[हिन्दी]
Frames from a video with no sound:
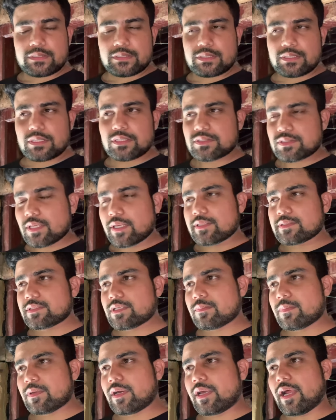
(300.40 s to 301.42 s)
तीन साल से
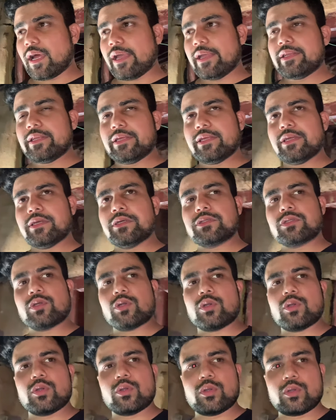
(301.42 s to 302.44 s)
हम घर आए नहीं हैं तो
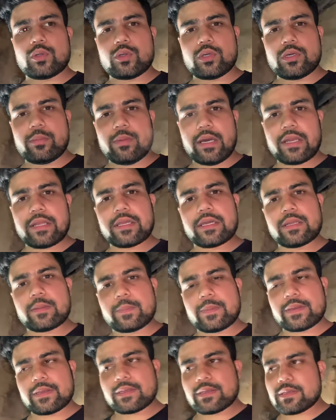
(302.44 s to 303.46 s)
हमारे घर पे